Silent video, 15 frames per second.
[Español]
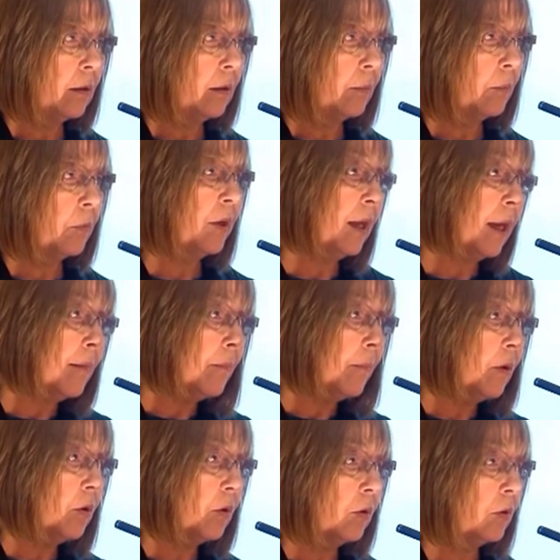por
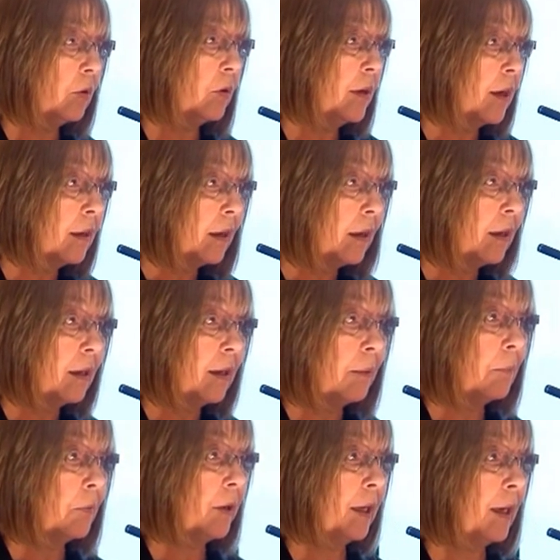ejemplo, clonar genes,
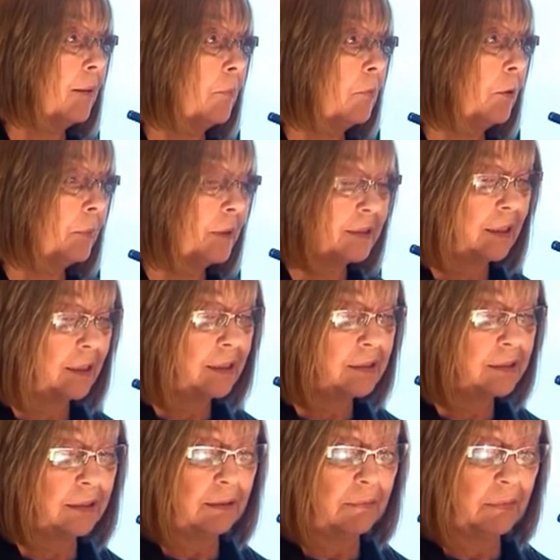por ejemplo, expresar
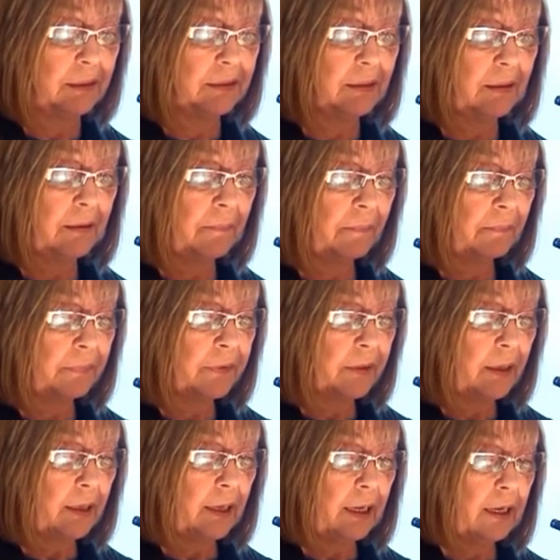enzimas.
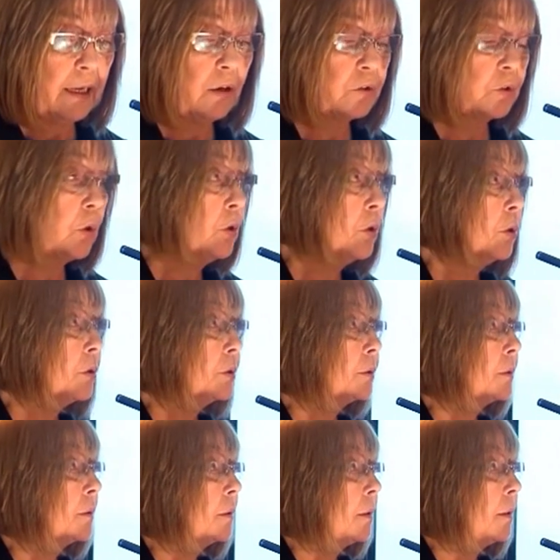En los hongos,
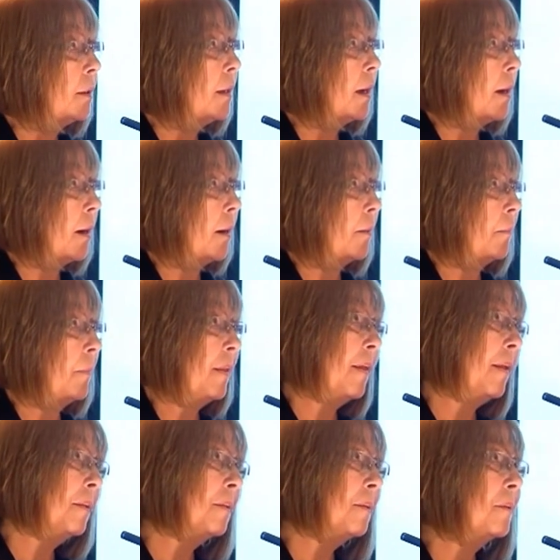la
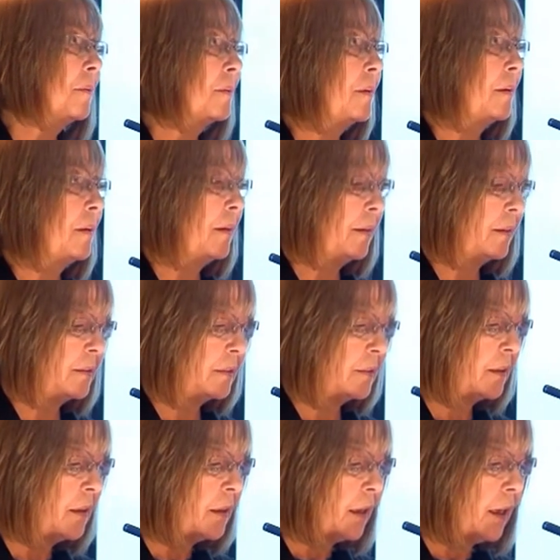vedette es
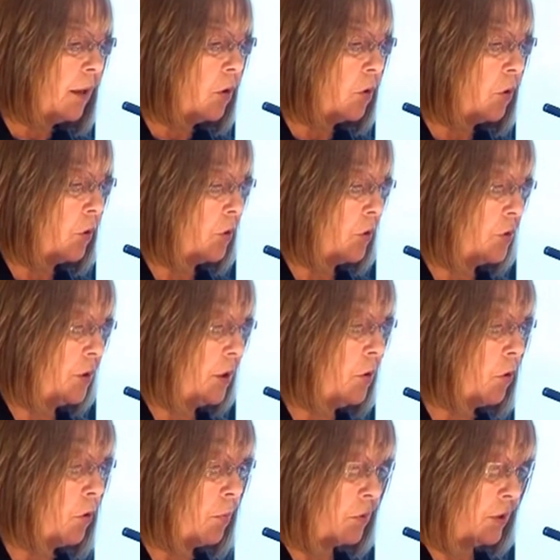el hongo
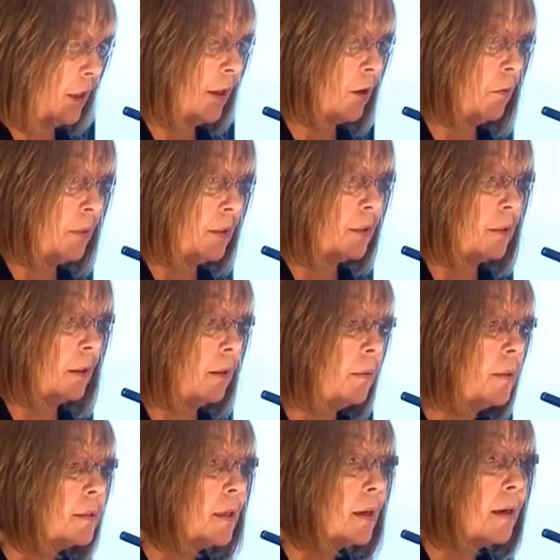conocido como Saccharomyces
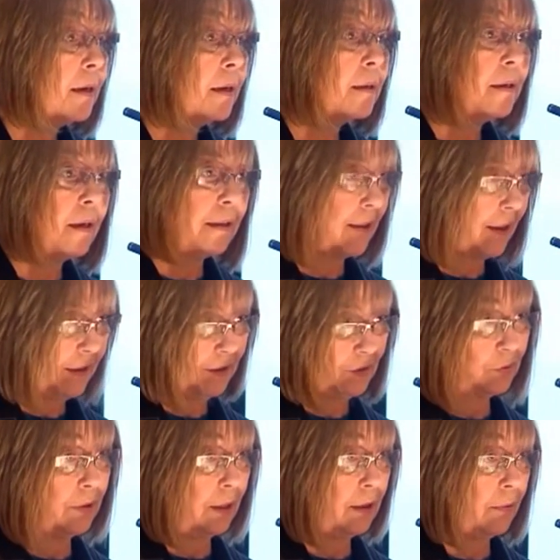cerevisiae, que en realidad
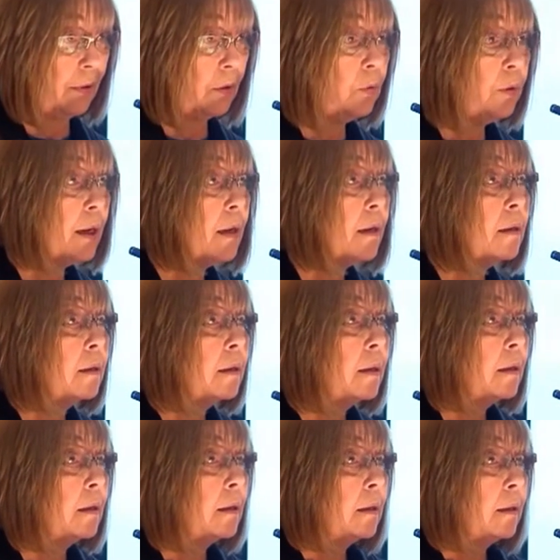es una levadura.
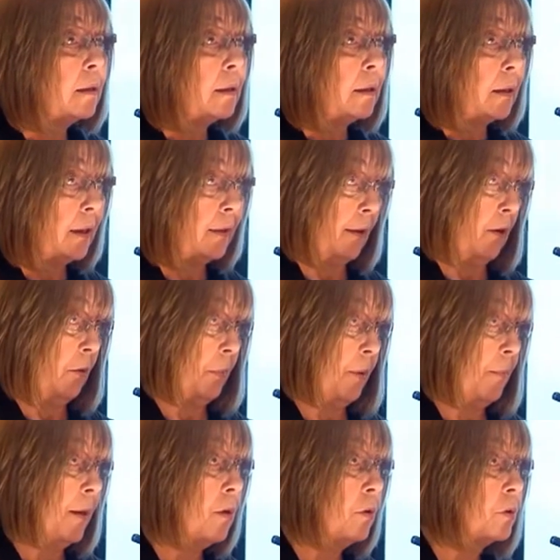Es de los
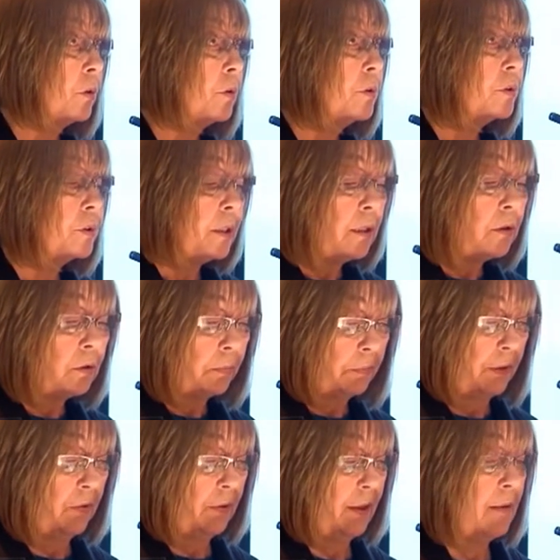primeros conocidos,
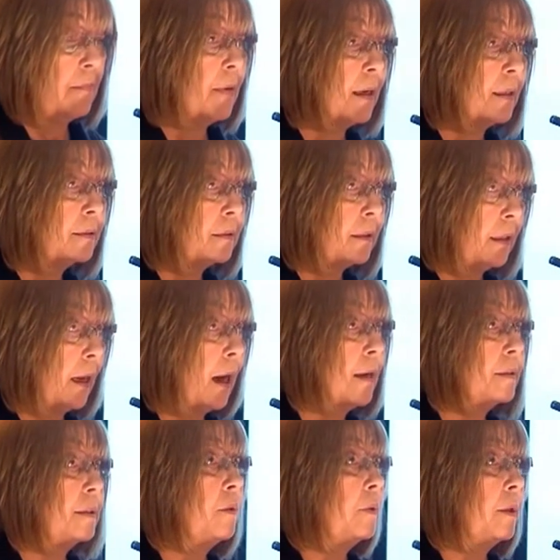pero además ha
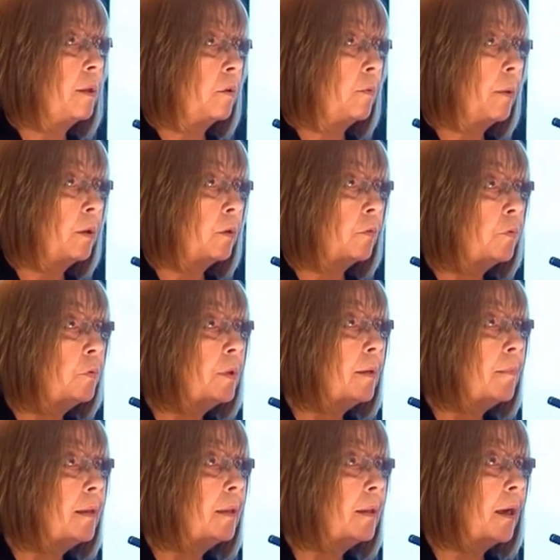sido un instrumento
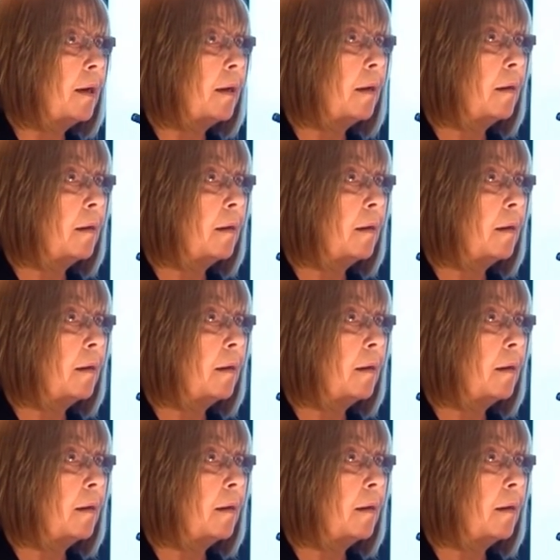fundamental